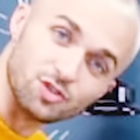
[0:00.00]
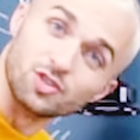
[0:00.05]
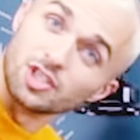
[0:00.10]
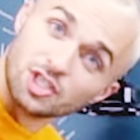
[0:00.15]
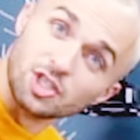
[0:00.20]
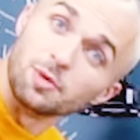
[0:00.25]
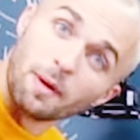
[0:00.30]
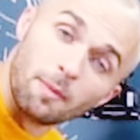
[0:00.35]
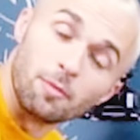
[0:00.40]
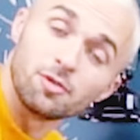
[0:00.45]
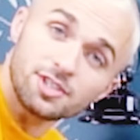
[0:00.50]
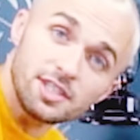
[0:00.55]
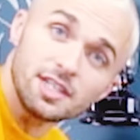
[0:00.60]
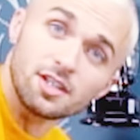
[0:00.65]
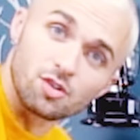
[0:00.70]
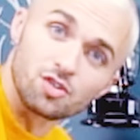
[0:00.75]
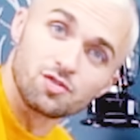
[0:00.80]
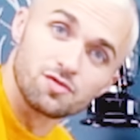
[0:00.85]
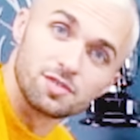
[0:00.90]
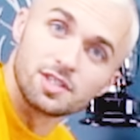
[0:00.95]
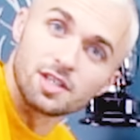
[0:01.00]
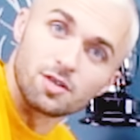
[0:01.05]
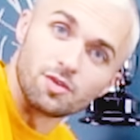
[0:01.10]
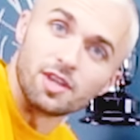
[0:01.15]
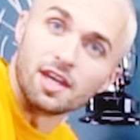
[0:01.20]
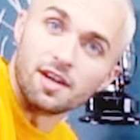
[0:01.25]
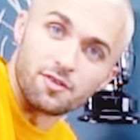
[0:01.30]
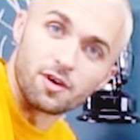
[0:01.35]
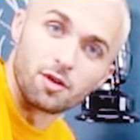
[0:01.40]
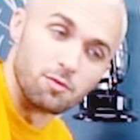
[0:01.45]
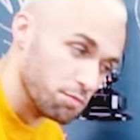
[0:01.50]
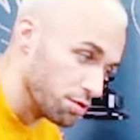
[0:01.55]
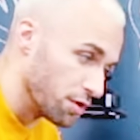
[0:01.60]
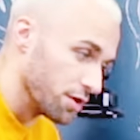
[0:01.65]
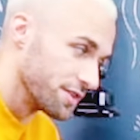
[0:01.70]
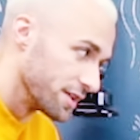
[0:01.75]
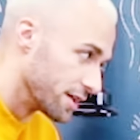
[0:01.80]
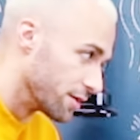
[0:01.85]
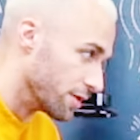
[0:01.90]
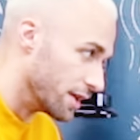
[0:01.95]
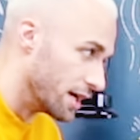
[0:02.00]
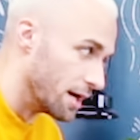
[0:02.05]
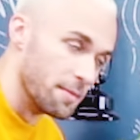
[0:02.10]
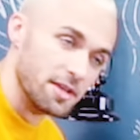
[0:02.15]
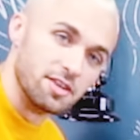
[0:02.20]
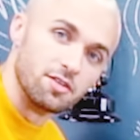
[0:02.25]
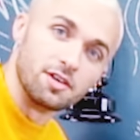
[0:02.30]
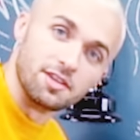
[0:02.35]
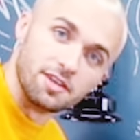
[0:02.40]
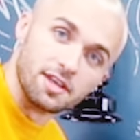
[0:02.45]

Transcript: J'ai pas menti quand je vous dis qu'on allait faire une plante et qu'on allait la mettre dans le